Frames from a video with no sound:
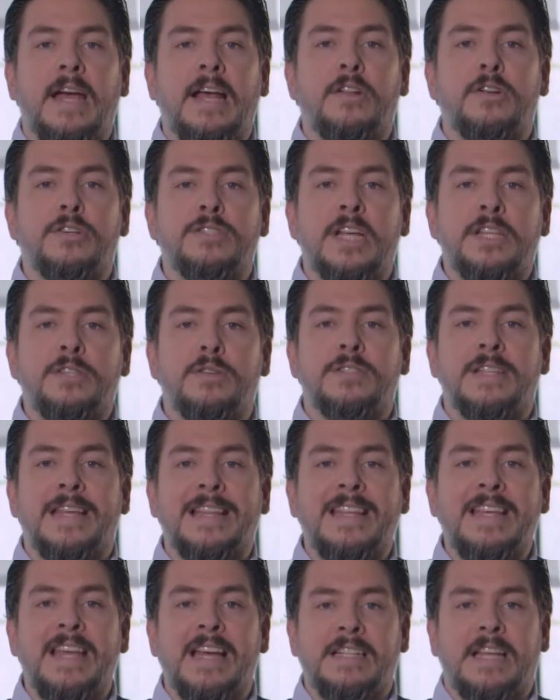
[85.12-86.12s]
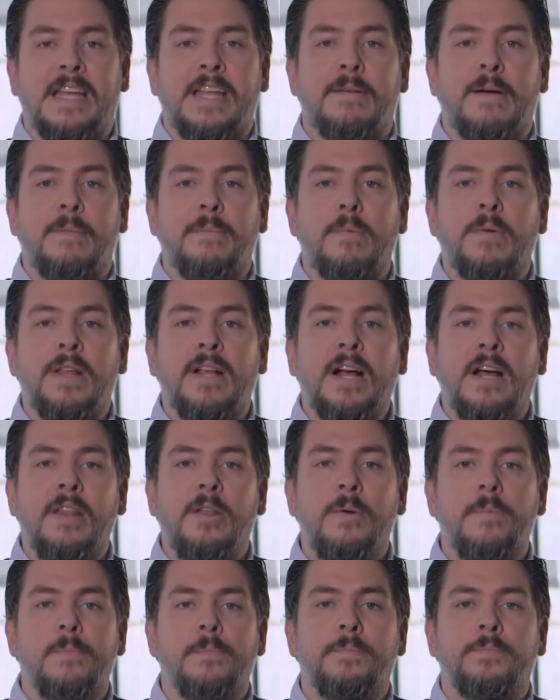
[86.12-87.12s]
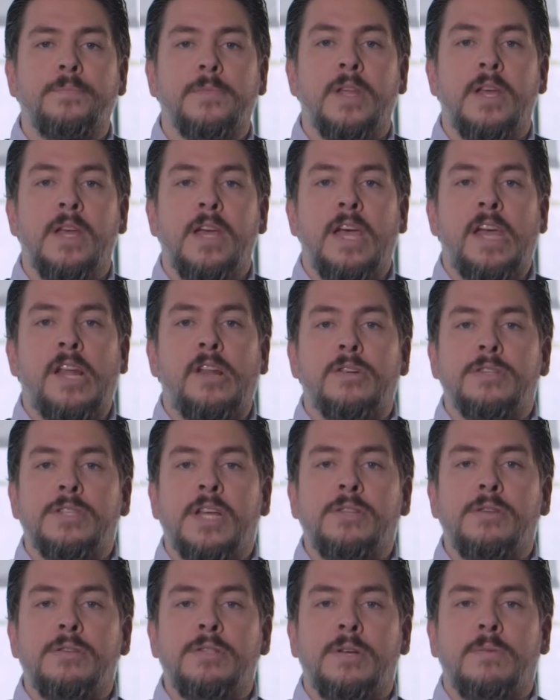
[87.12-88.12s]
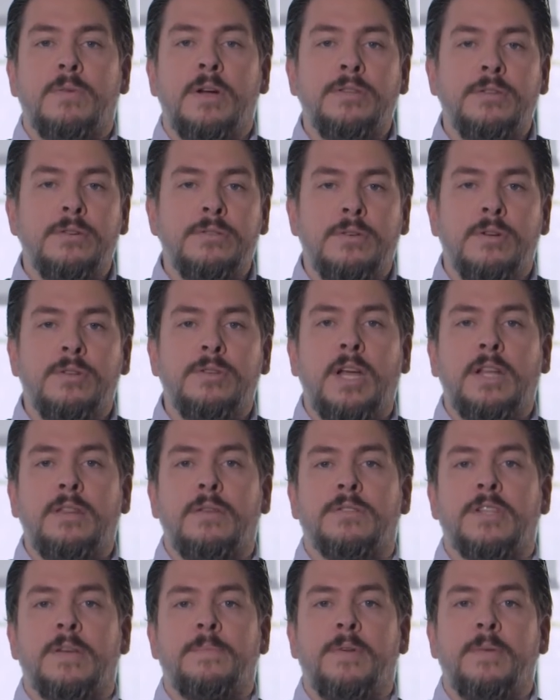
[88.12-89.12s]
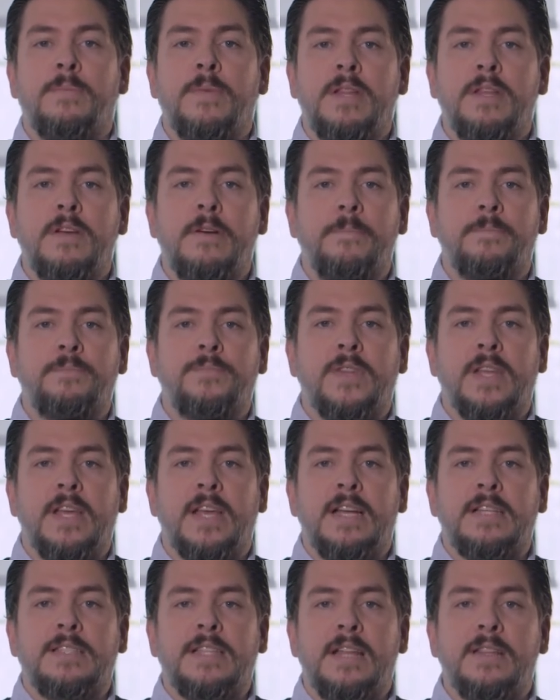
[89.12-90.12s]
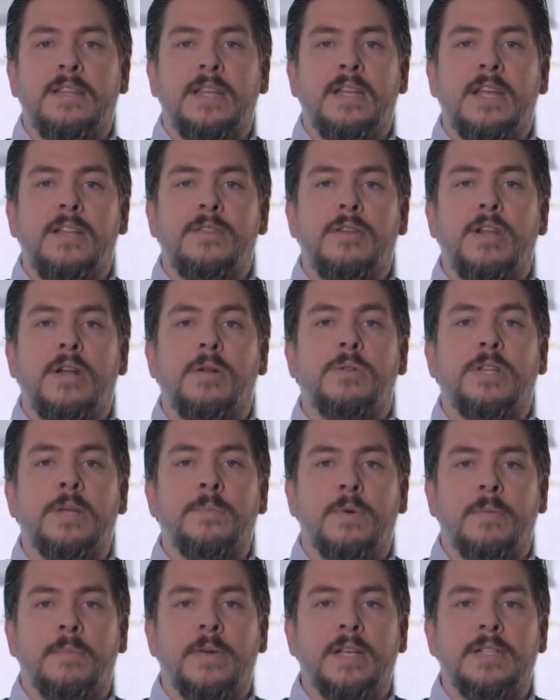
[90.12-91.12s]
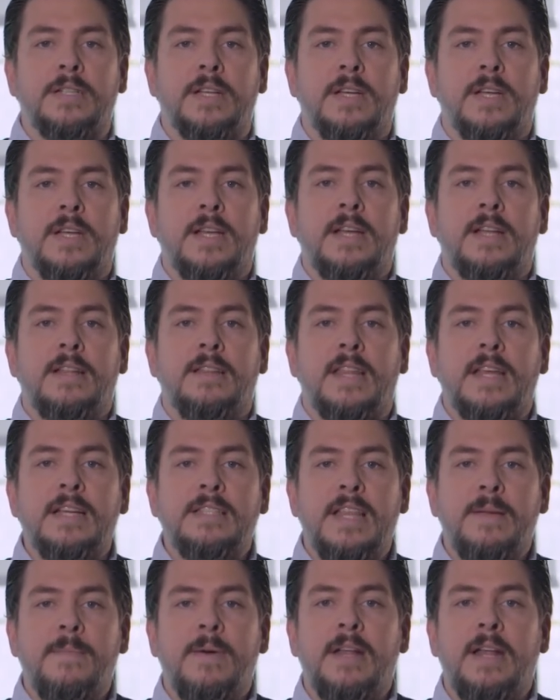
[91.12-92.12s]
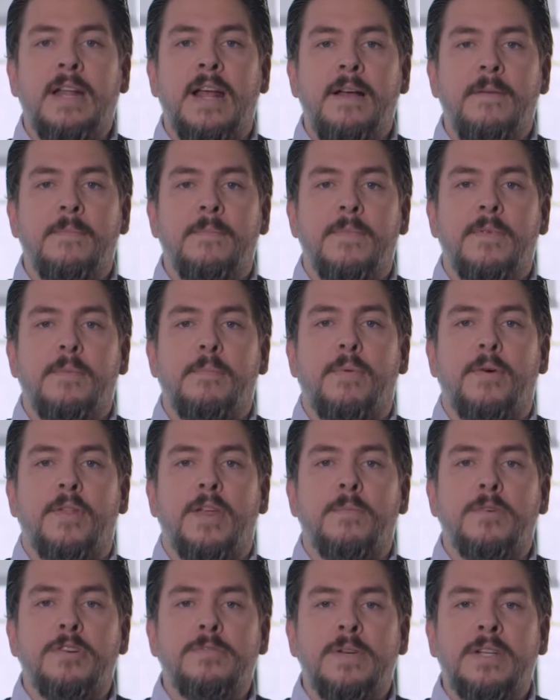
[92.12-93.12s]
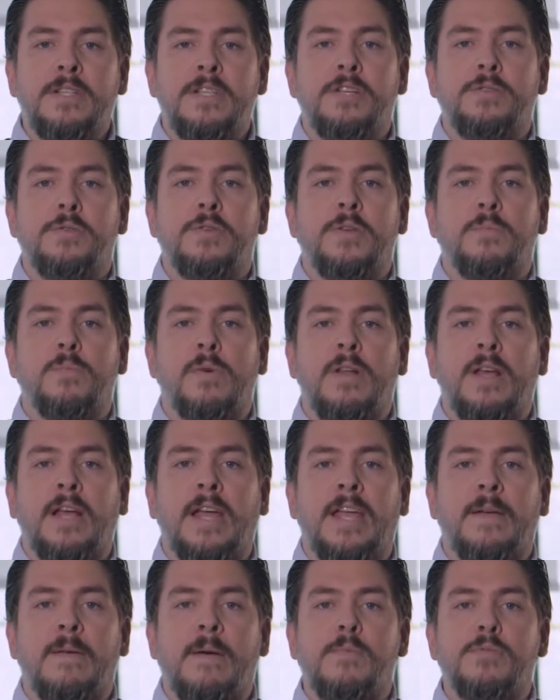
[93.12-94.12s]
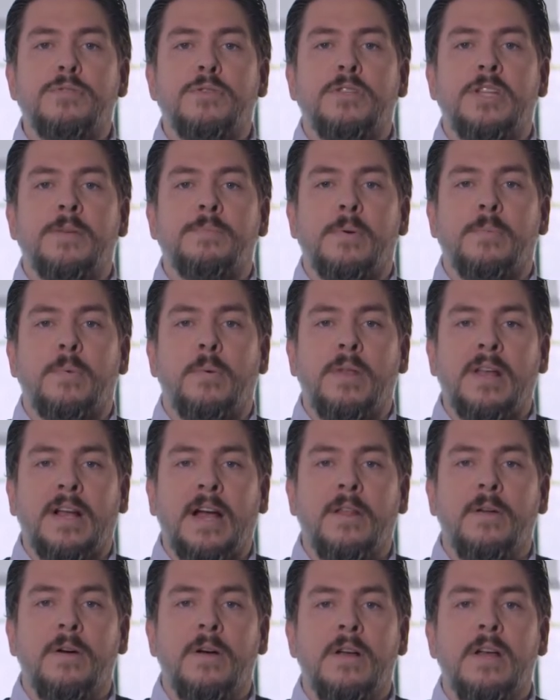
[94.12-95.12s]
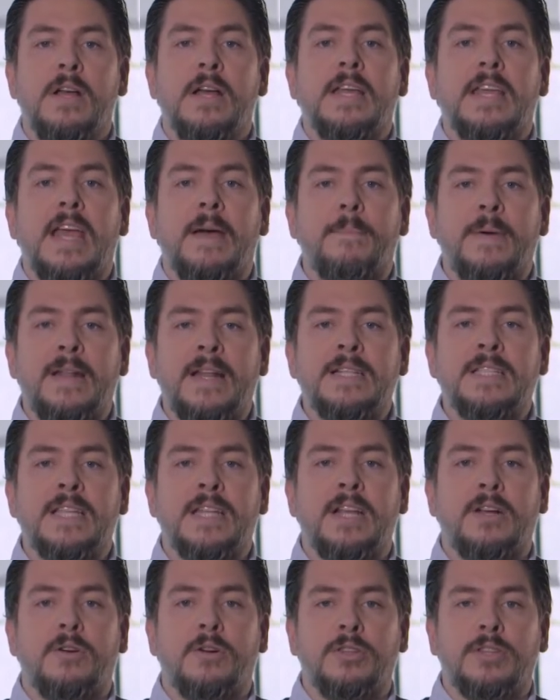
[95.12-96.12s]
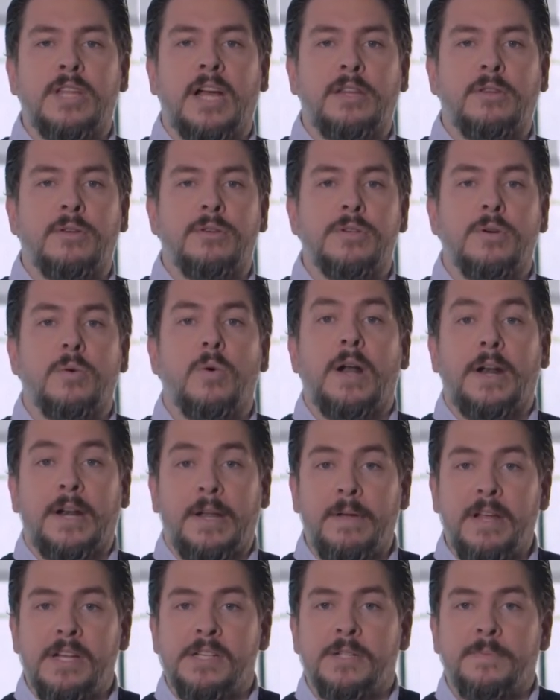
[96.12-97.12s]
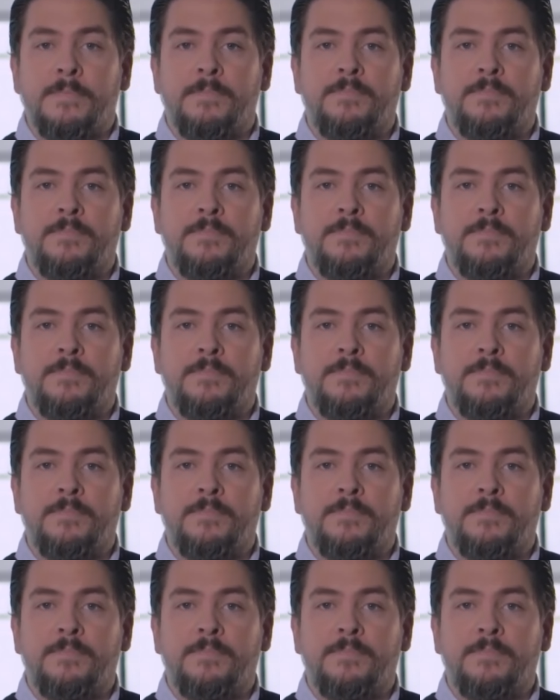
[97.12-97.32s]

en los datos de días que lleva publicado y los datos de cuántos contactos de promedio están teniendo en el último mes. De esta manera podemos ver si es un inmueble que lleva mucho tiempo publicado y apenas tiene contactos, o al revés,